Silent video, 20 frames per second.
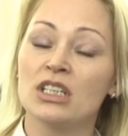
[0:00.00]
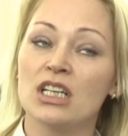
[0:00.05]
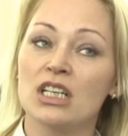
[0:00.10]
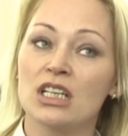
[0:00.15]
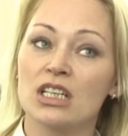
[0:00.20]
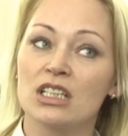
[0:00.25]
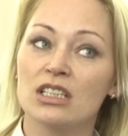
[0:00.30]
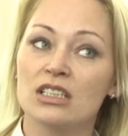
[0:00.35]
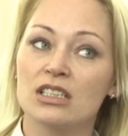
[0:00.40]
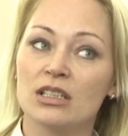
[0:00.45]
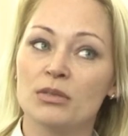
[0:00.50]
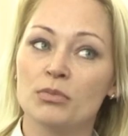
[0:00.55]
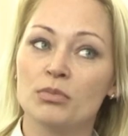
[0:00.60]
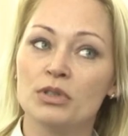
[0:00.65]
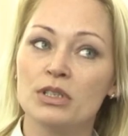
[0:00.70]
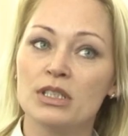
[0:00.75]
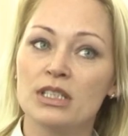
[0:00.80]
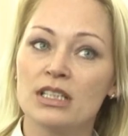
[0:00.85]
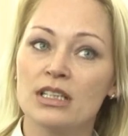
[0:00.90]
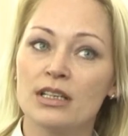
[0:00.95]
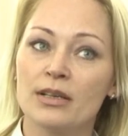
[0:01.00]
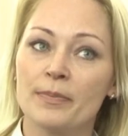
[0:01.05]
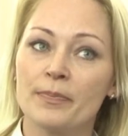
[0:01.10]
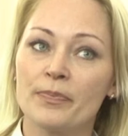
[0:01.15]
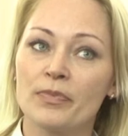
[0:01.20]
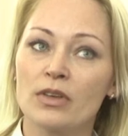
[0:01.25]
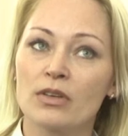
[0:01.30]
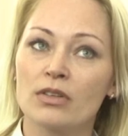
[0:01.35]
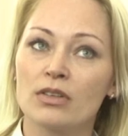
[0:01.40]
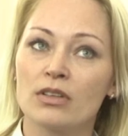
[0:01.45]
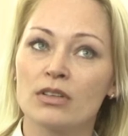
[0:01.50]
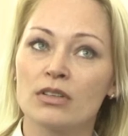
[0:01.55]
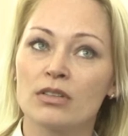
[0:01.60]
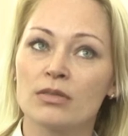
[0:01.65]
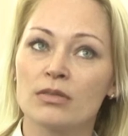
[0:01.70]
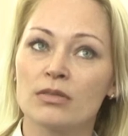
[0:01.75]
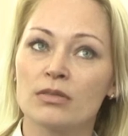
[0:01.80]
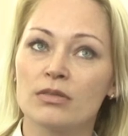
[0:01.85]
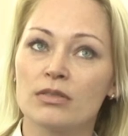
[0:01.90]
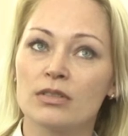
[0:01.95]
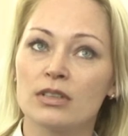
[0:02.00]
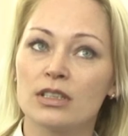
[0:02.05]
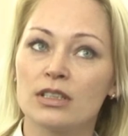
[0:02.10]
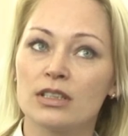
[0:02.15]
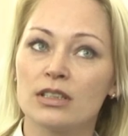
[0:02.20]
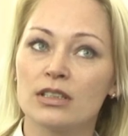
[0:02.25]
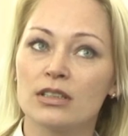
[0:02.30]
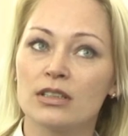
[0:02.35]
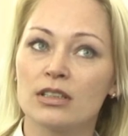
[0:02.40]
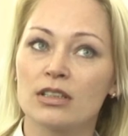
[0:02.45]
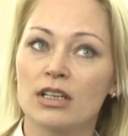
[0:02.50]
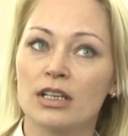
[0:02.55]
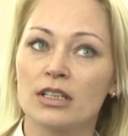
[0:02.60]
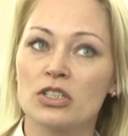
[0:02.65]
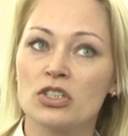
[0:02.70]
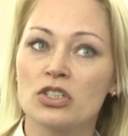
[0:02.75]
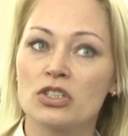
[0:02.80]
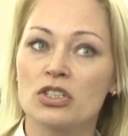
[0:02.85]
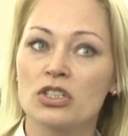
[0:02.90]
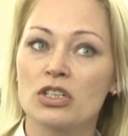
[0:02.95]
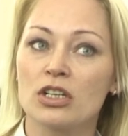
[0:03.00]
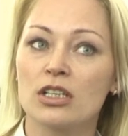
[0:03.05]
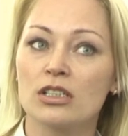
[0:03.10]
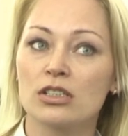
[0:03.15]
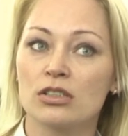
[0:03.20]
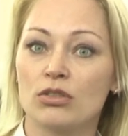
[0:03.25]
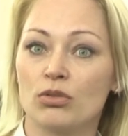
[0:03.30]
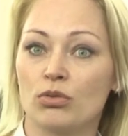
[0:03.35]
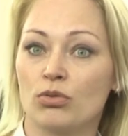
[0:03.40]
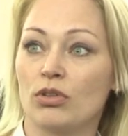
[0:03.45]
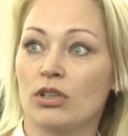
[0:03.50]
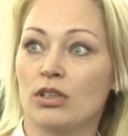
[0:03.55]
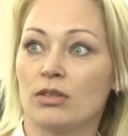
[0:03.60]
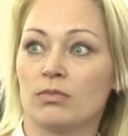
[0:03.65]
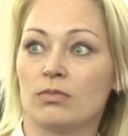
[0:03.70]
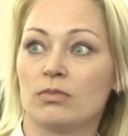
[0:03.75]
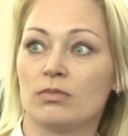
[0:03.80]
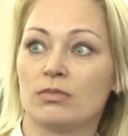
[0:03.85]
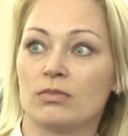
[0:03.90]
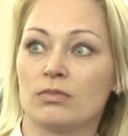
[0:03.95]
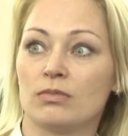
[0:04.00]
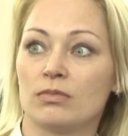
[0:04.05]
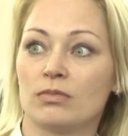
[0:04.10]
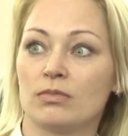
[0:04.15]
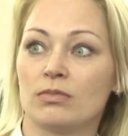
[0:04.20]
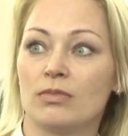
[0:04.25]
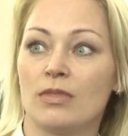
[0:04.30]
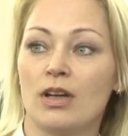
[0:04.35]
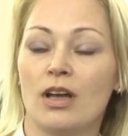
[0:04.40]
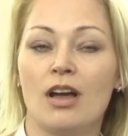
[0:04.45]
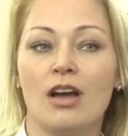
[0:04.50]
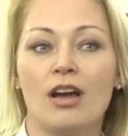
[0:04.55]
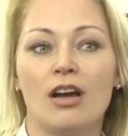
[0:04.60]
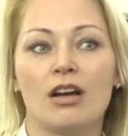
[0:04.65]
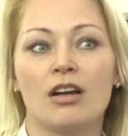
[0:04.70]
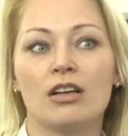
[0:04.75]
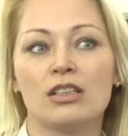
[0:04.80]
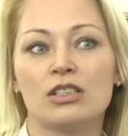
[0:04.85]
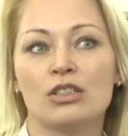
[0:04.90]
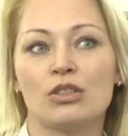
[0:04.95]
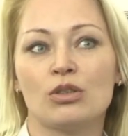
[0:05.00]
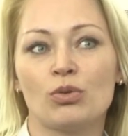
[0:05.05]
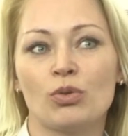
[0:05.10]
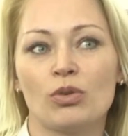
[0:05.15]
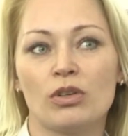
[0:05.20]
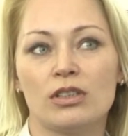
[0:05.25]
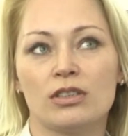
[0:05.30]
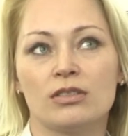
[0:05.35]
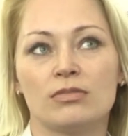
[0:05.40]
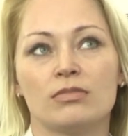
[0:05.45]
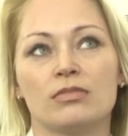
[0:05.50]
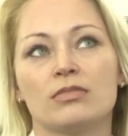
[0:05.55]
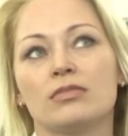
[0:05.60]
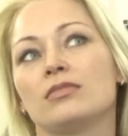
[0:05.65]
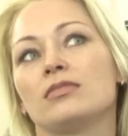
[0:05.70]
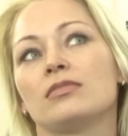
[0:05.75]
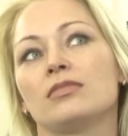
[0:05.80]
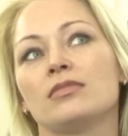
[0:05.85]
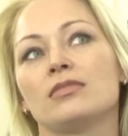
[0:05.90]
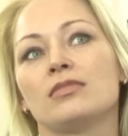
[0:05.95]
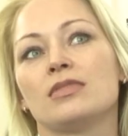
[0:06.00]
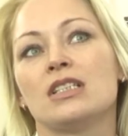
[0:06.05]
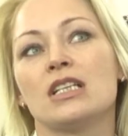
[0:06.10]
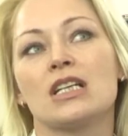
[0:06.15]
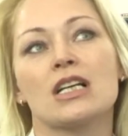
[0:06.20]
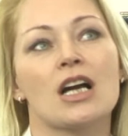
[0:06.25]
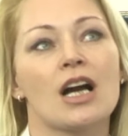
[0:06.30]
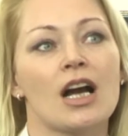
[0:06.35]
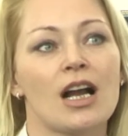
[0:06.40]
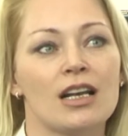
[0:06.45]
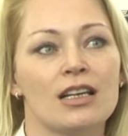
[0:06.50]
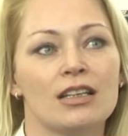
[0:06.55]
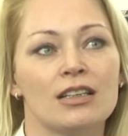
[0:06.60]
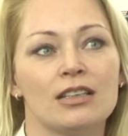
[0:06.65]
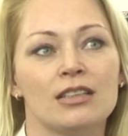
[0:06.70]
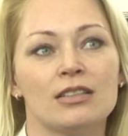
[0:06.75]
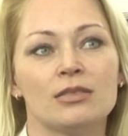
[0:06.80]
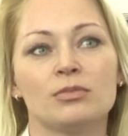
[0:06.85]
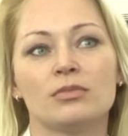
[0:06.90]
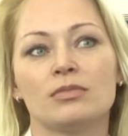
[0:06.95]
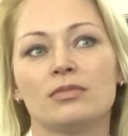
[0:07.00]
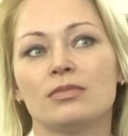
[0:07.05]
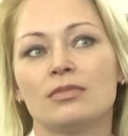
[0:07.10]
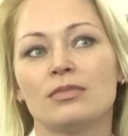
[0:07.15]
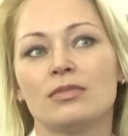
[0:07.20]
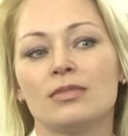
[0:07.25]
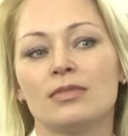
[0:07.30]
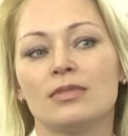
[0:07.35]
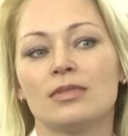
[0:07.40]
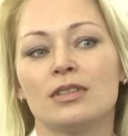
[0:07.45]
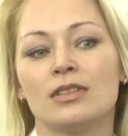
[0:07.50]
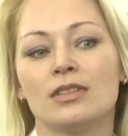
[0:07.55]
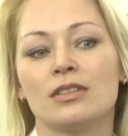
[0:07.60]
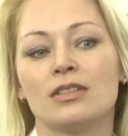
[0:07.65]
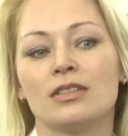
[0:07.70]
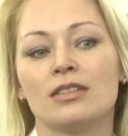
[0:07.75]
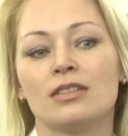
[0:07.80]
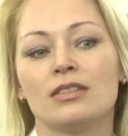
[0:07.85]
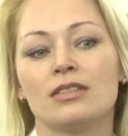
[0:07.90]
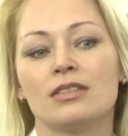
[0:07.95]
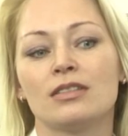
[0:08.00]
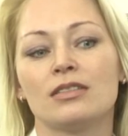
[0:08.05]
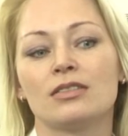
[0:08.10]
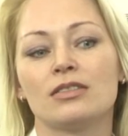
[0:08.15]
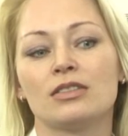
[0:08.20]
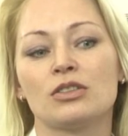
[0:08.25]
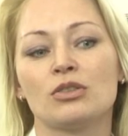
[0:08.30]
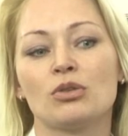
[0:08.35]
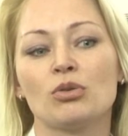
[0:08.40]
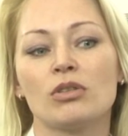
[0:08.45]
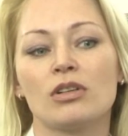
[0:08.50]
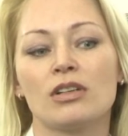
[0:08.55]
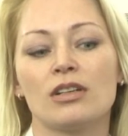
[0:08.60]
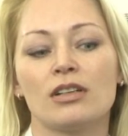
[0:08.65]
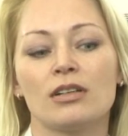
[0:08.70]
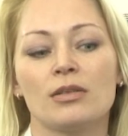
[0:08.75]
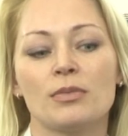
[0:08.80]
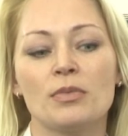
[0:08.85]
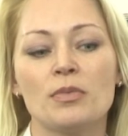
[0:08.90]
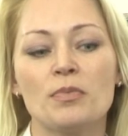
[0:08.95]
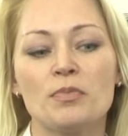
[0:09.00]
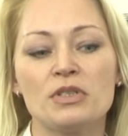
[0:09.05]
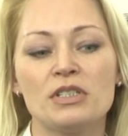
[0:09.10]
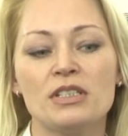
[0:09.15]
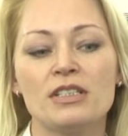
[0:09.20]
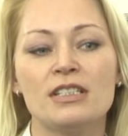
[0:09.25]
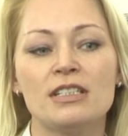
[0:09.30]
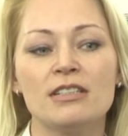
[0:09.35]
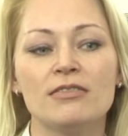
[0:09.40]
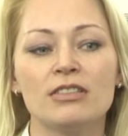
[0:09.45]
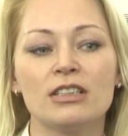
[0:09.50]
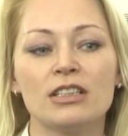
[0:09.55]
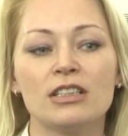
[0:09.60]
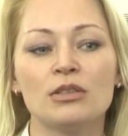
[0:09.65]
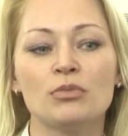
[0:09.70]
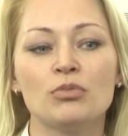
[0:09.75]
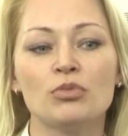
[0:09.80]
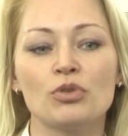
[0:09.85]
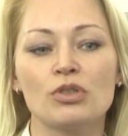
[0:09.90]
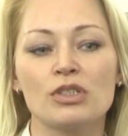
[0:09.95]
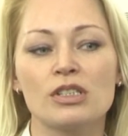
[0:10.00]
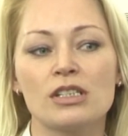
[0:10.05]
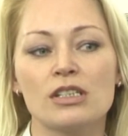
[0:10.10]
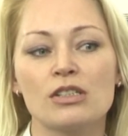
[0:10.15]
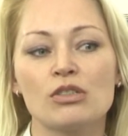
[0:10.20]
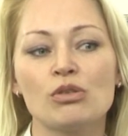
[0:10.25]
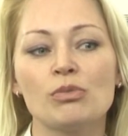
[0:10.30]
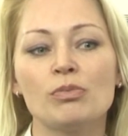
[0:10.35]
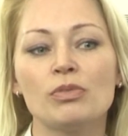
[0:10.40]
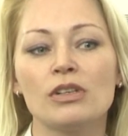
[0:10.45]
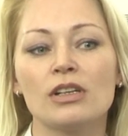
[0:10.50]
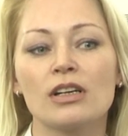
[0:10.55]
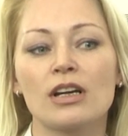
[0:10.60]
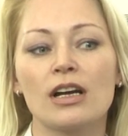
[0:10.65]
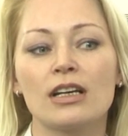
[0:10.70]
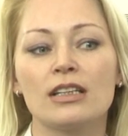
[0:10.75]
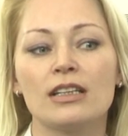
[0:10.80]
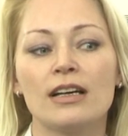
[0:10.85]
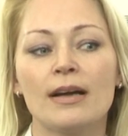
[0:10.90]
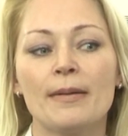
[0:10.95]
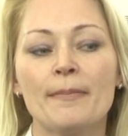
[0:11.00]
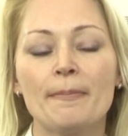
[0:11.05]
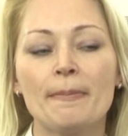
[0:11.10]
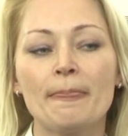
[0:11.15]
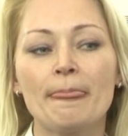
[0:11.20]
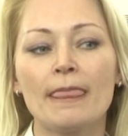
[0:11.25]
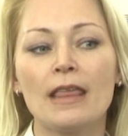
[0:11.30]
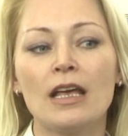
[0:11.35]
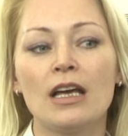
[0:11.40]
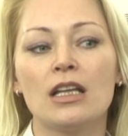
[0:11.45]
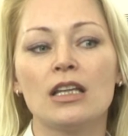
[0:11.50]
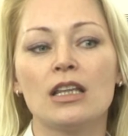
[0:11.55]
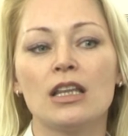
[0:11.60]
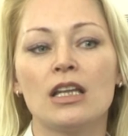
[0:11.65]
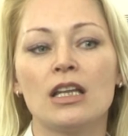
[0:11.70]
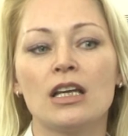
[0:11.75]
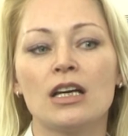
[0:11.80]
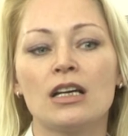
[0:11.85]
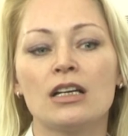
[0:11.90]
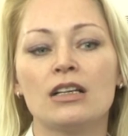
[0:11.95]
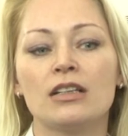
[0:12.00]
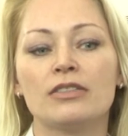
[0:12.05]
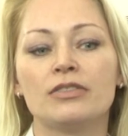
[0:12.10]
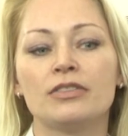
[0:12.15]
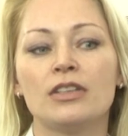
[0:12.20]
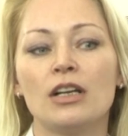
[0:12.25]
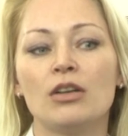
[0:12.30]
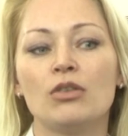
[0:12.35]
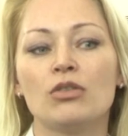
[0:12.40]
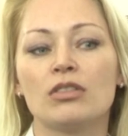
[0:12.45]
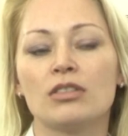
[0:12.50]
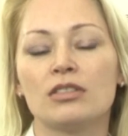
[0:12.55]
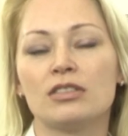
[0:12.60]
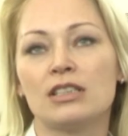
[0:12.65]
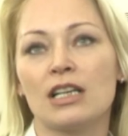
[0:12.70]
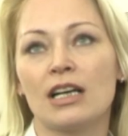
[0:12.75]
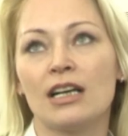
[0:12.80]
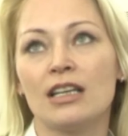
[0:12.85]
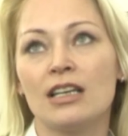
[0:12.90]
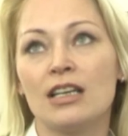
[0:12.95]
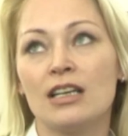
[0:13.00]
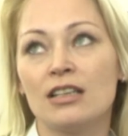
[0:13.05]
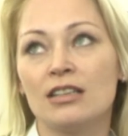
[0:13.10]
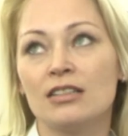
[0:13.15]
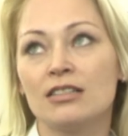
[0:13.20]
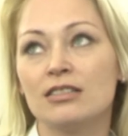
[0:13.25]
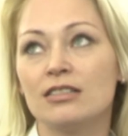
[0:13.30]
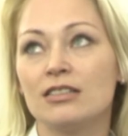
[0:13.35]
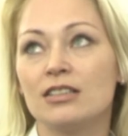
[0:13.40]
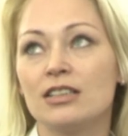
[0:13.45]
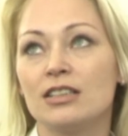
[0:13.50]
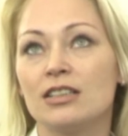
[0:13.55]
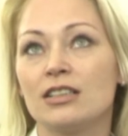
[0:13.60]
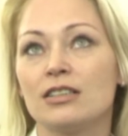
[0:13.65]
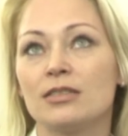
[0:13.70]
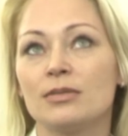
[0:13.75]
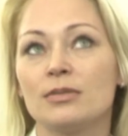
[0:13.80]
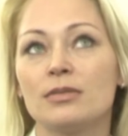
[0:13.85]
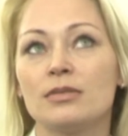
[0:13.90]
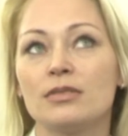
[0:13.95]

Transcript: яркие события э, – это, конечно же, гастроли. Гастроли, зеркальный, э, столько позитивных эмоций, особенно когда на, в далекой стране ты